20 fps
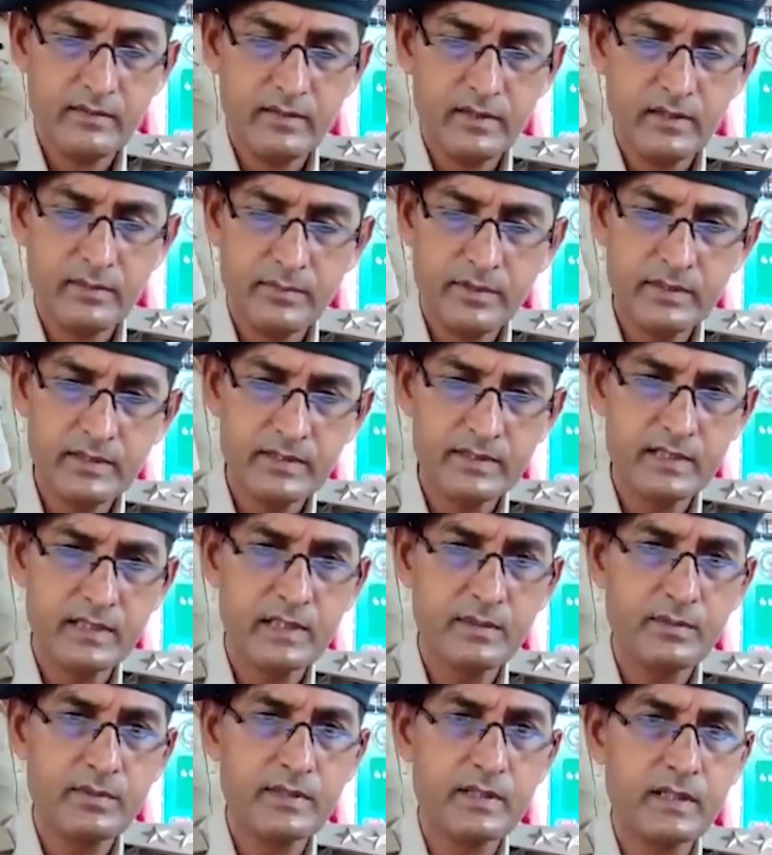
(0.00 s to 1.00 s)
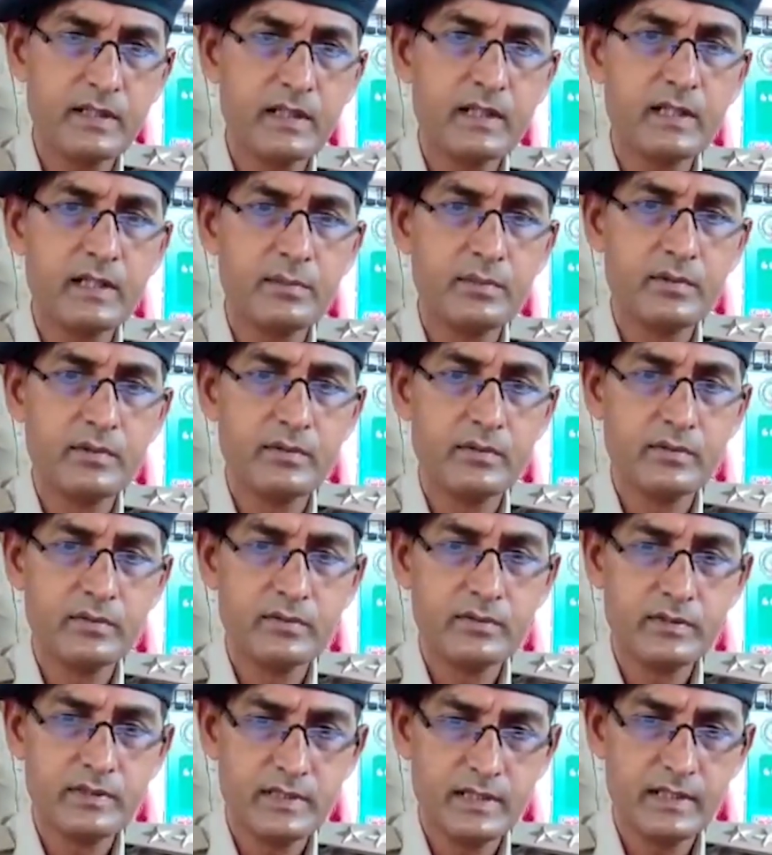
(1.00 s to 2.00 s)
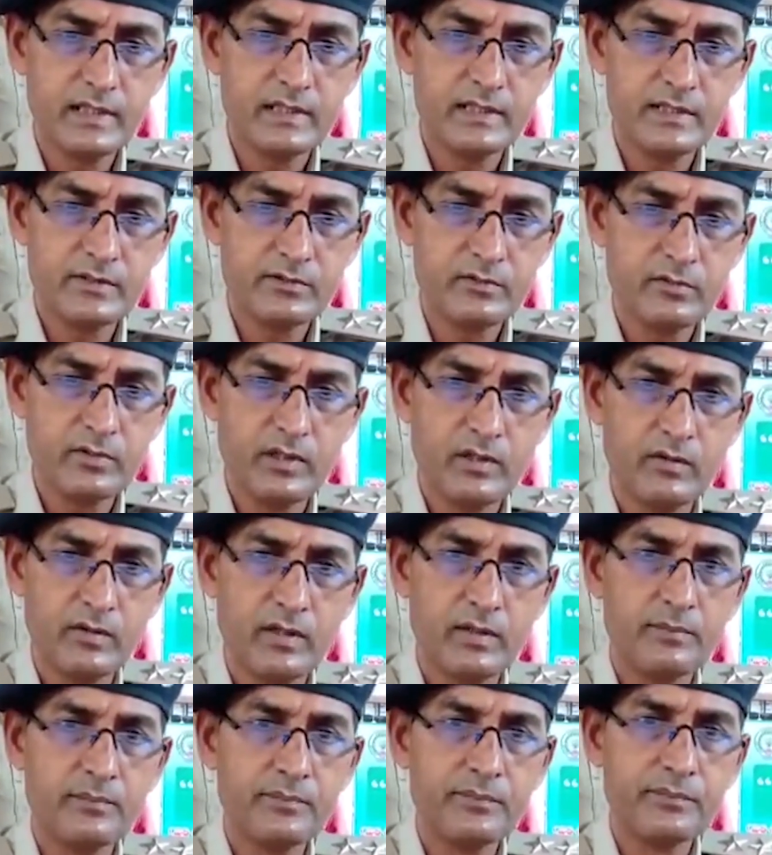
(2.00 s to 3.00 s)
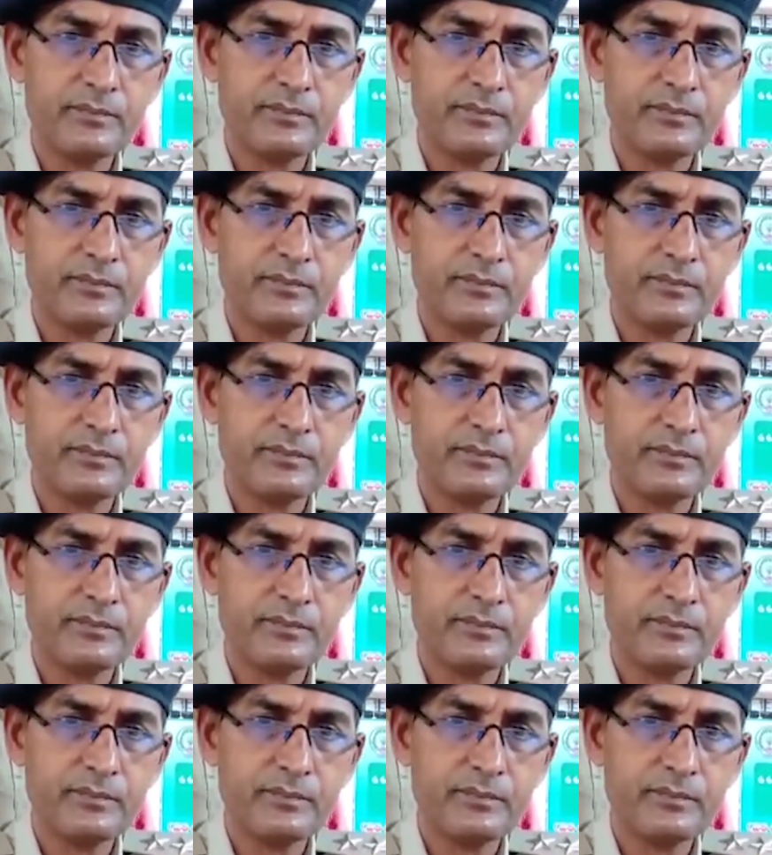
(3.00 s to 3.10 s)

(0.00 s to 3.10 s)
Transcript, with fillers: వీళ్ళ మీద చట్టబద్ధంగా ఇప్పుడు చర్యలు తీసుకుంటా ఉన్నాం